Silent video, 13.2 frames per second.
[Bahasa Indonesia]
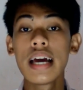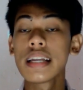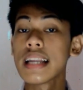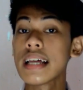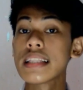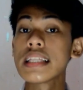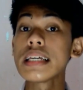
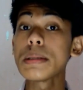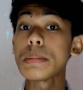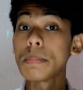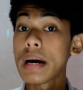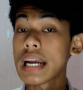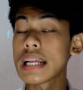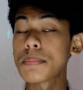nanti
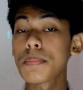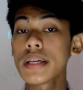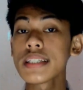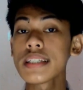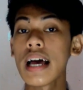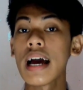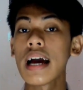
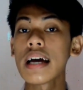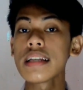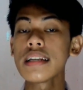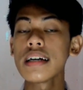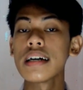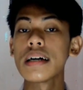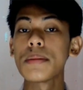marketplace akan
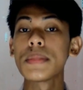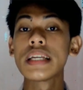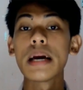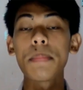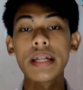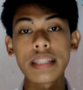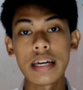uh,
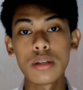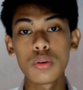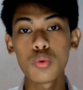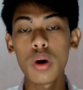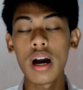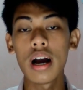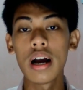mendapatkan
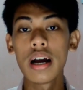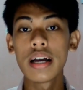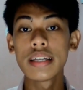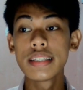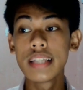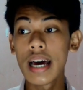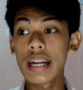uang
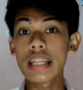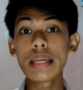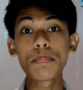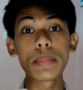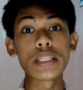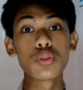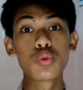dari
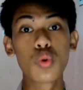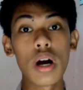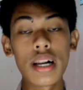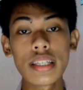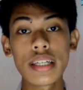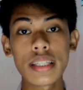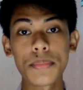
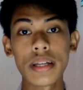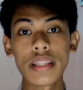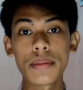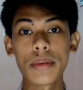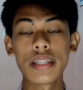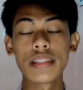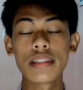penjualnya
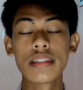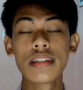teman-teman.